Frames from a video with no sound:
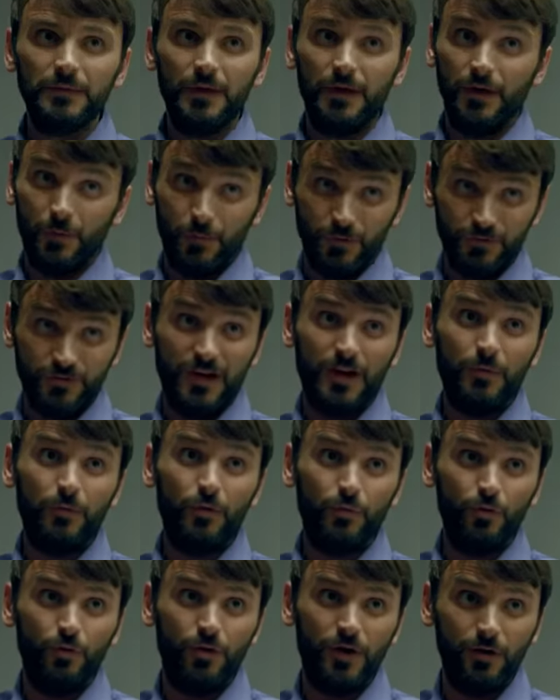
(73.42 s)
Tal y como está la
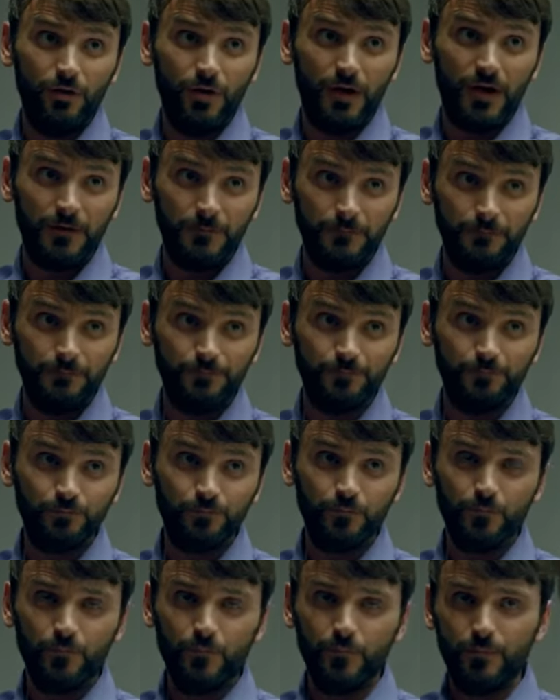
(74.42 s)
burbuja ahora.
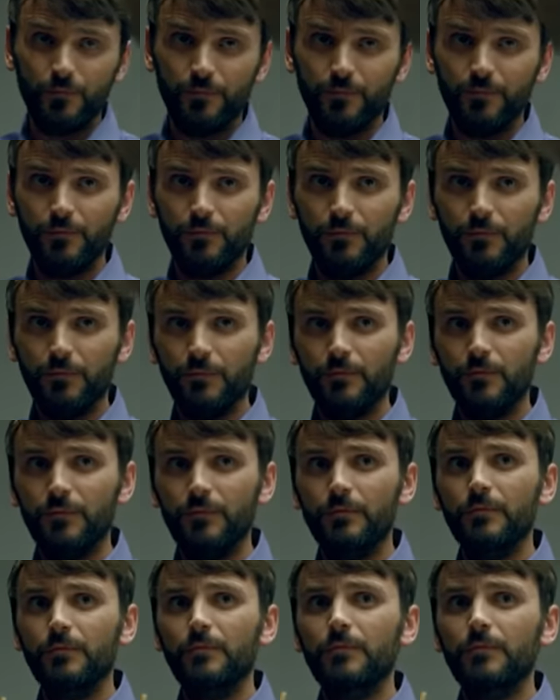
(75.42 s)
La burbuja, si la burbuja está ya o